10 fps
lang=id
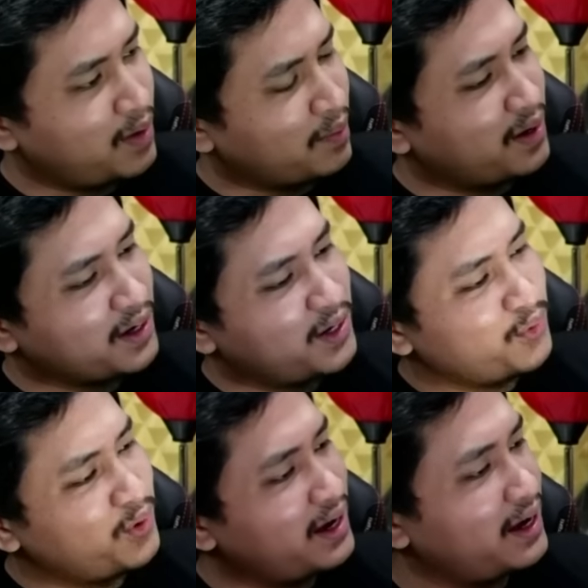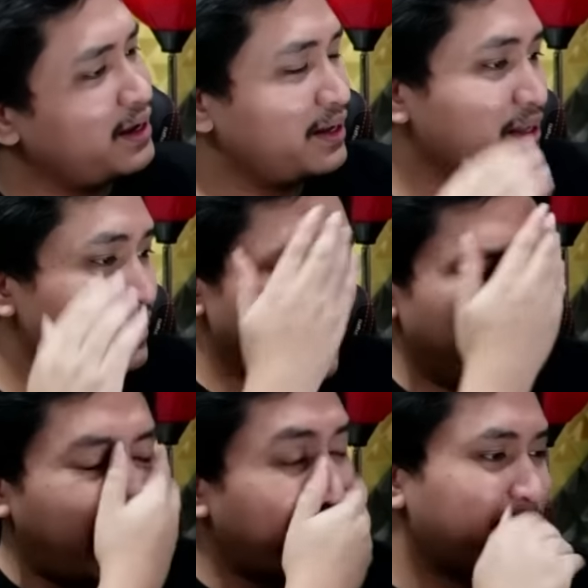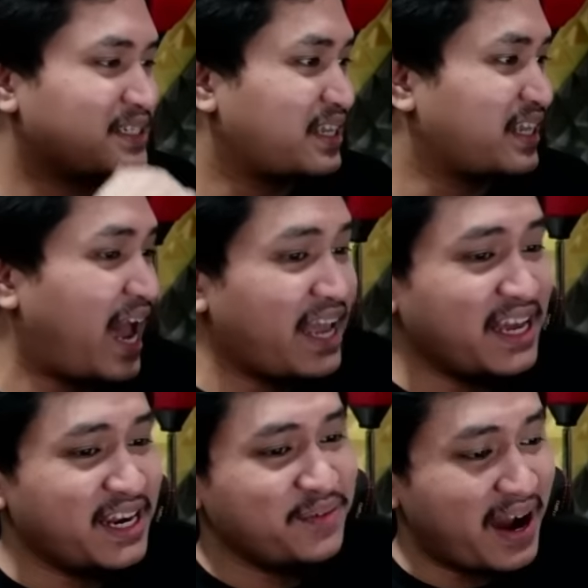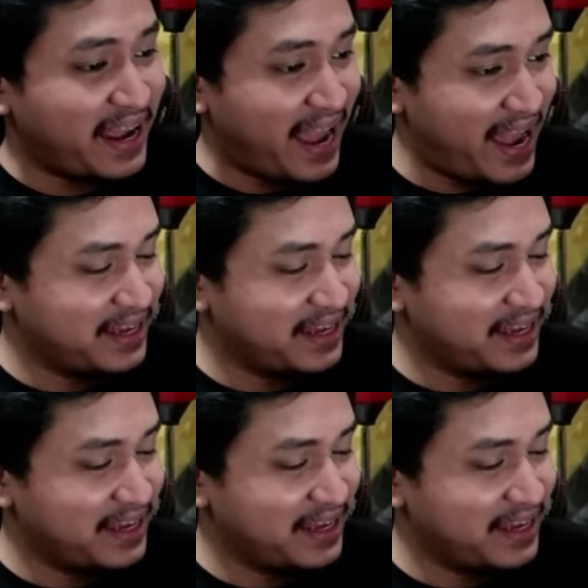Bang bang ini udah hampir setengahnya nih bang ya